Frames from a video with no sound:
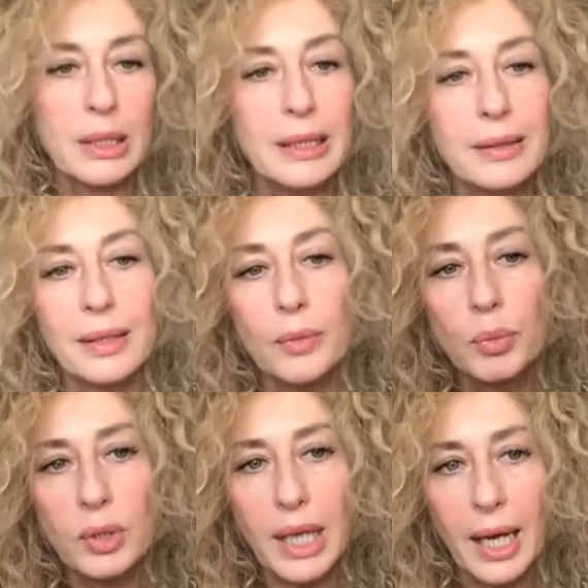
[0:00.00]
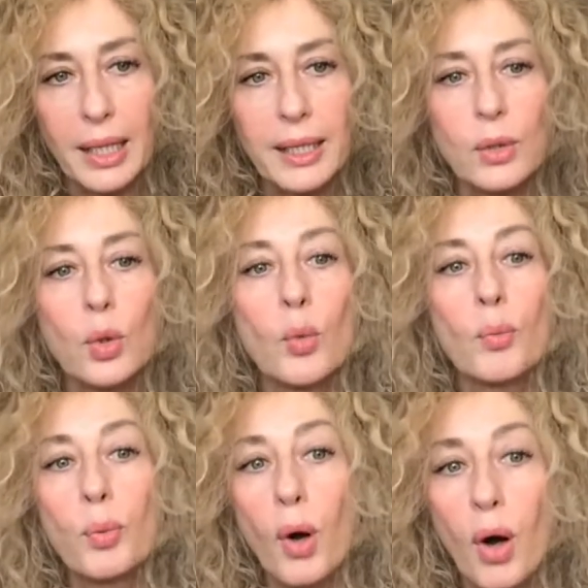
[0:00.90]
il tribunale non
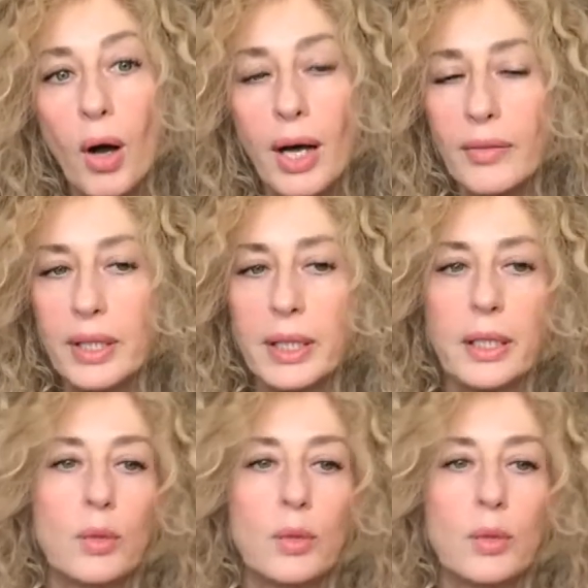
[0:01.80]
può avere